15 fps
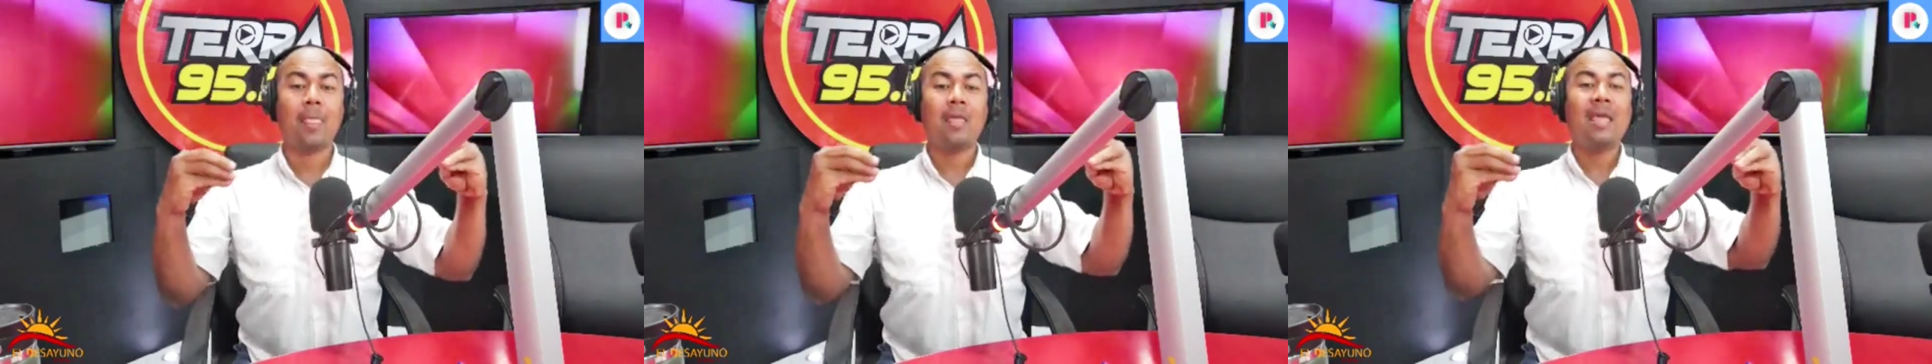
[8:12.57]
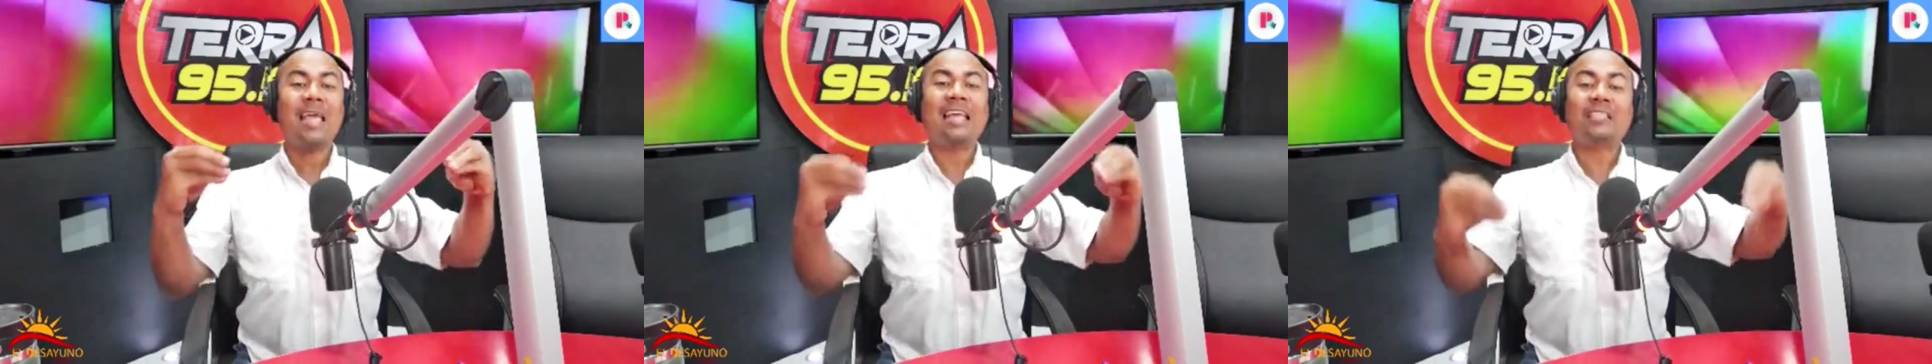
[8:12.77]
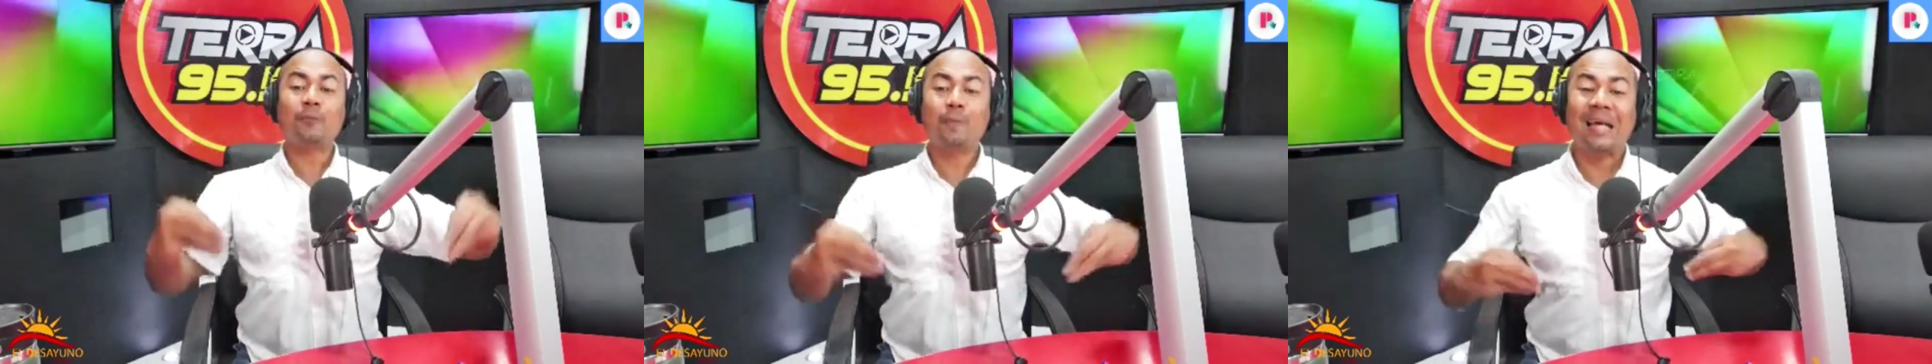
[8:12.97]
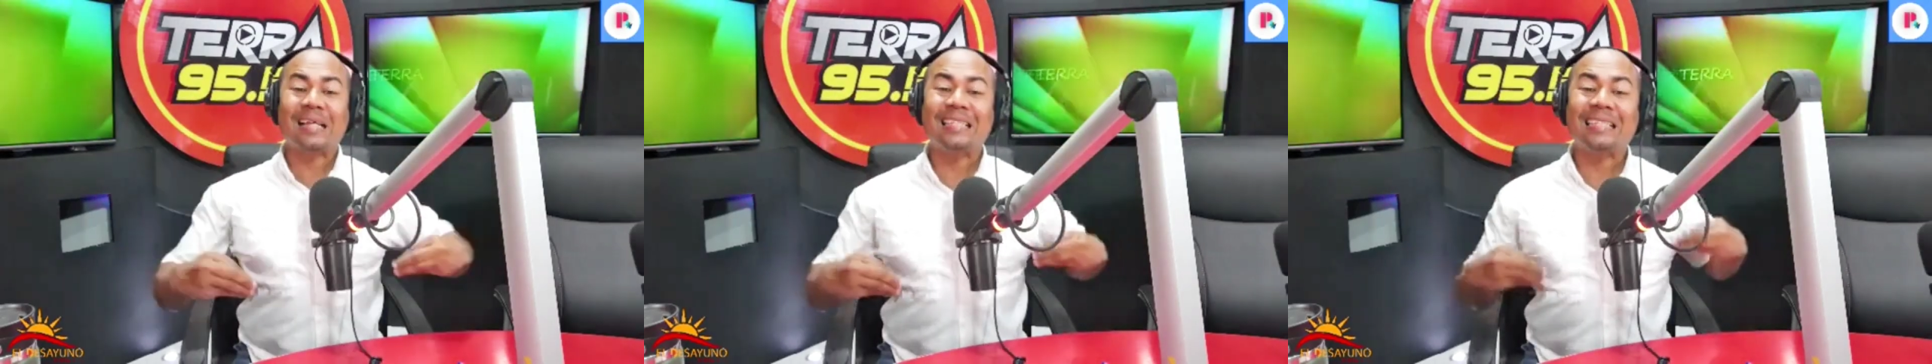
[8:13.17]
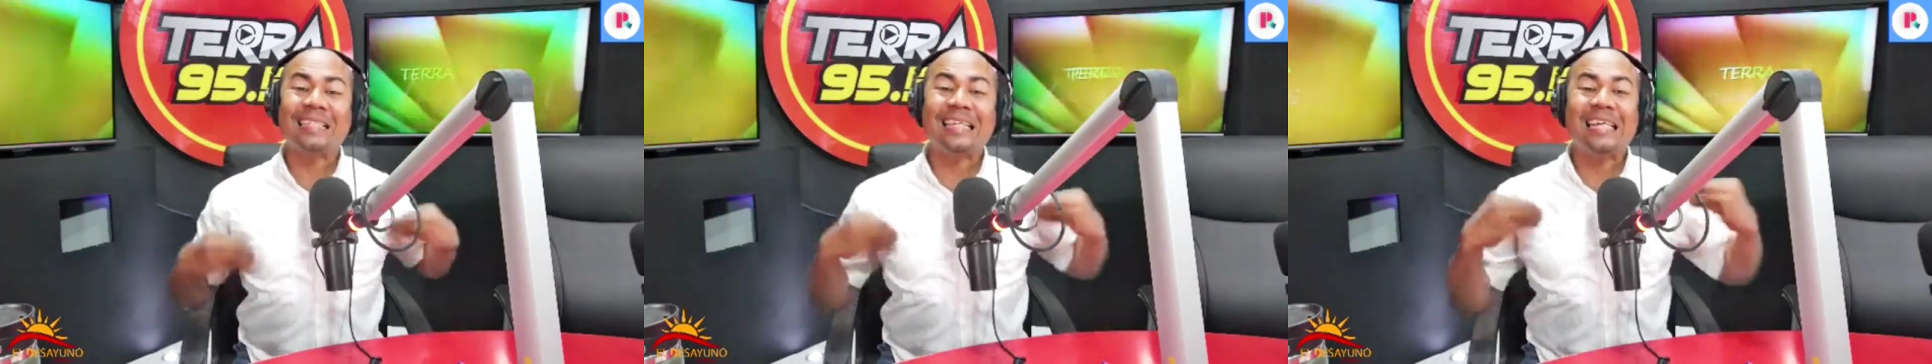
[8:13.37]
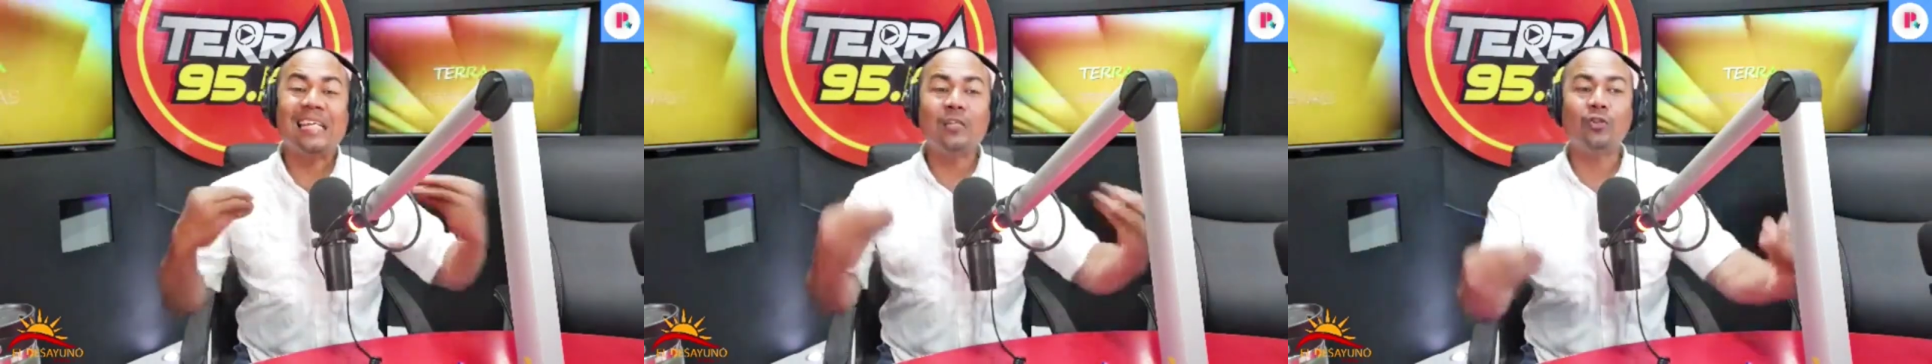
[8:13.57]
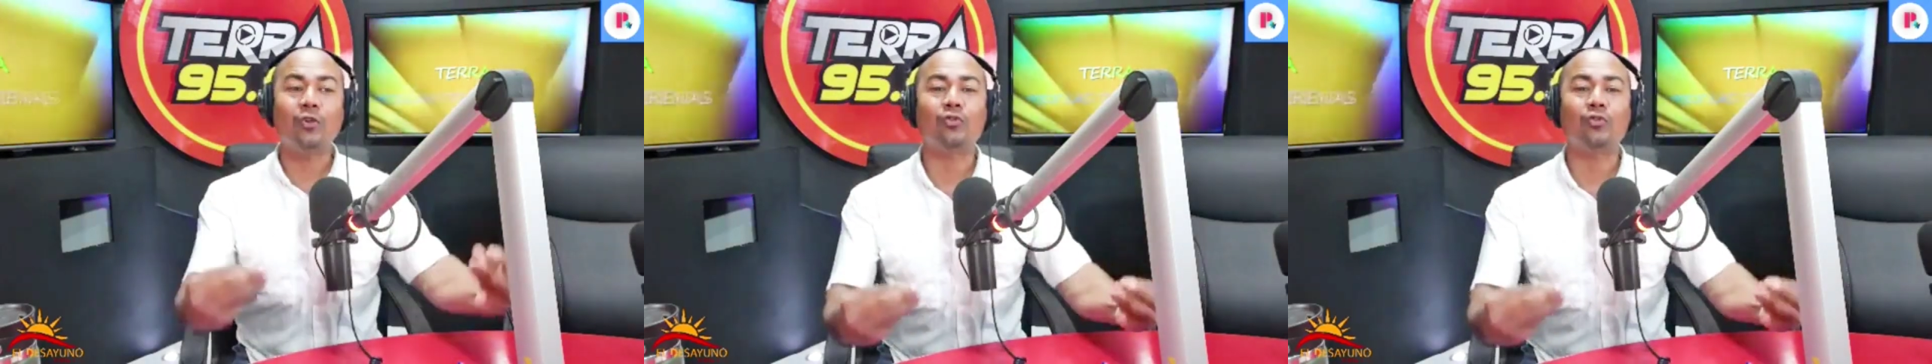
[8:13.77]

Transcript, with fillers: expandiendo